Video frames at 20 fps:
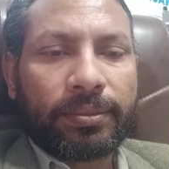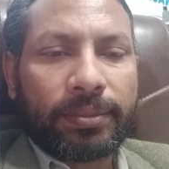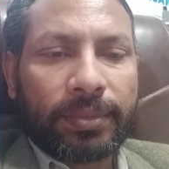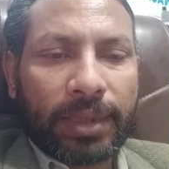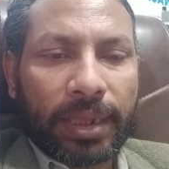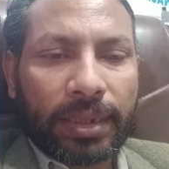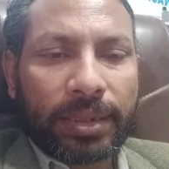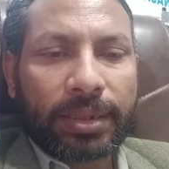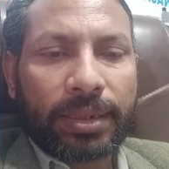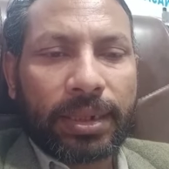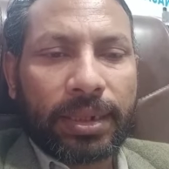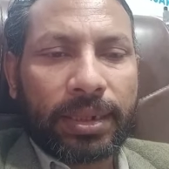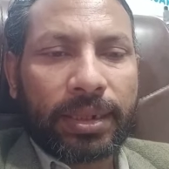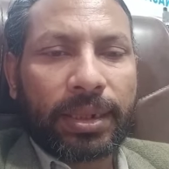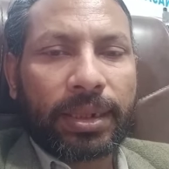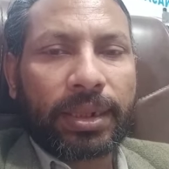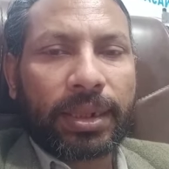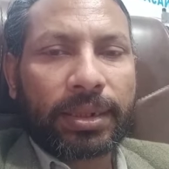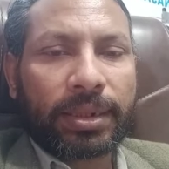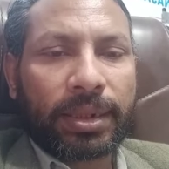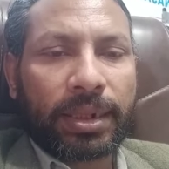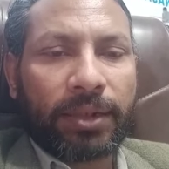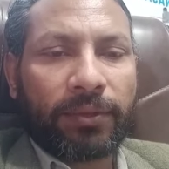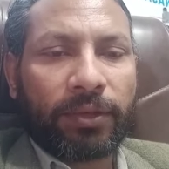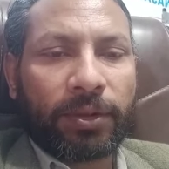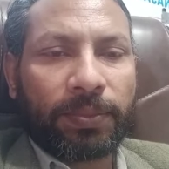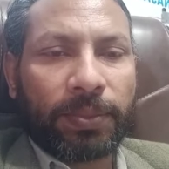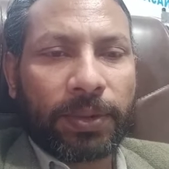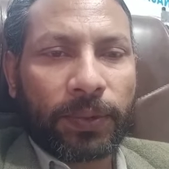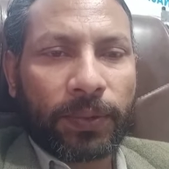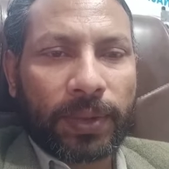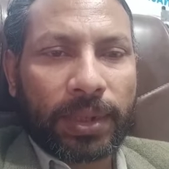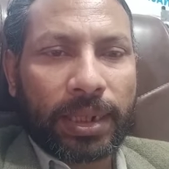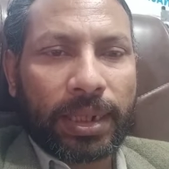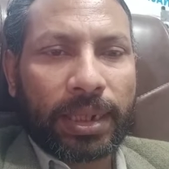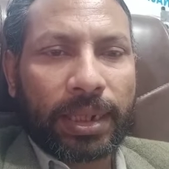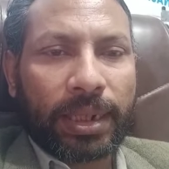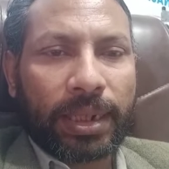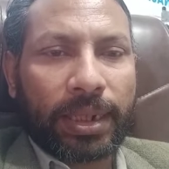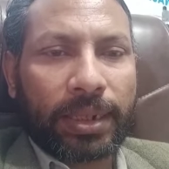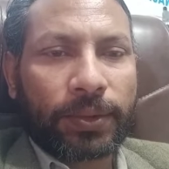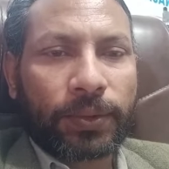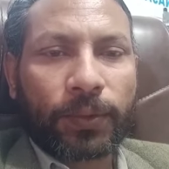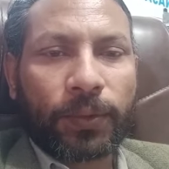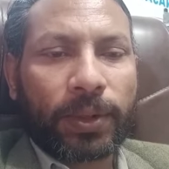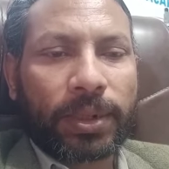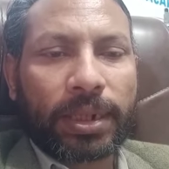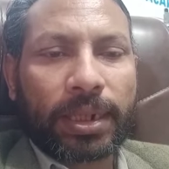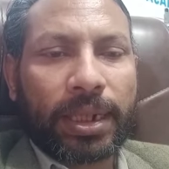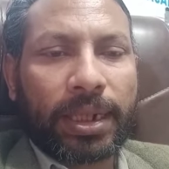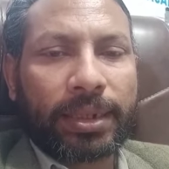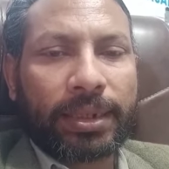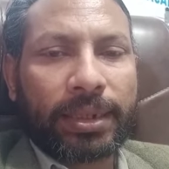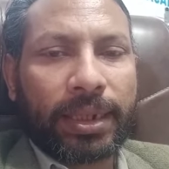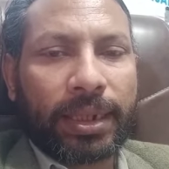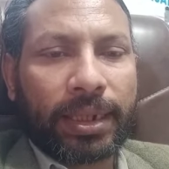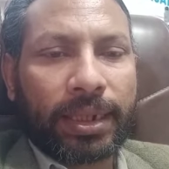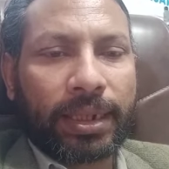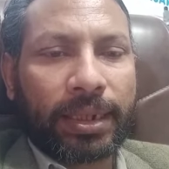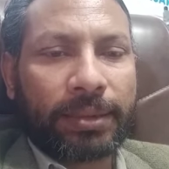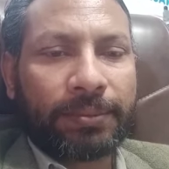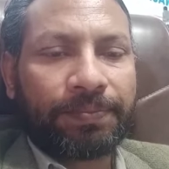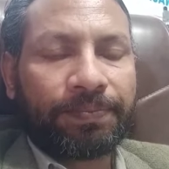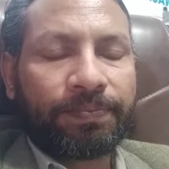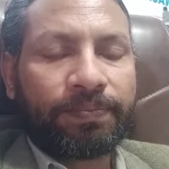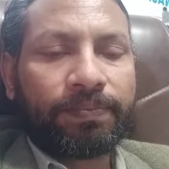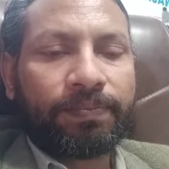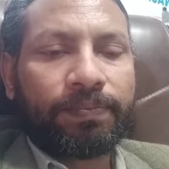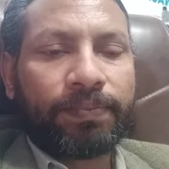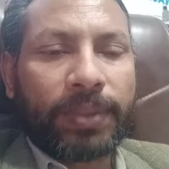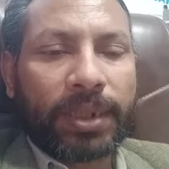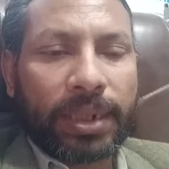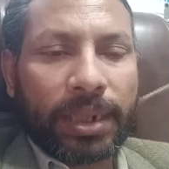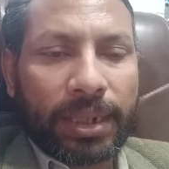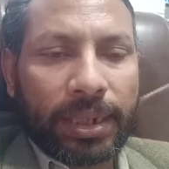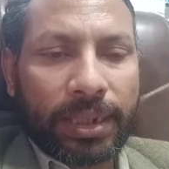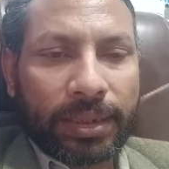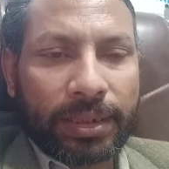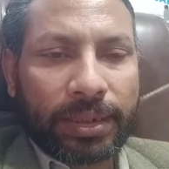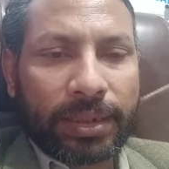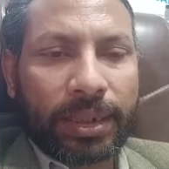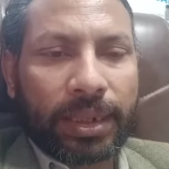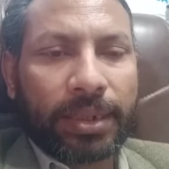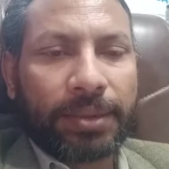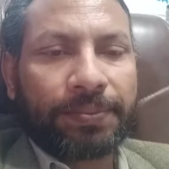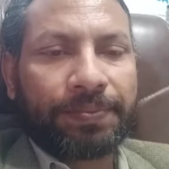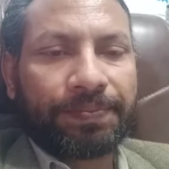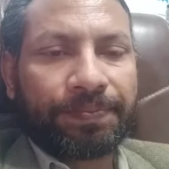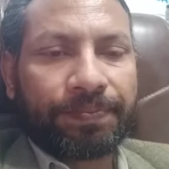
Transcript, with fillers: नेशनल इंटरनेशनल लेवल पर उठाए गए हैं इसको हटाया जाएगा मिडल ईस्ट से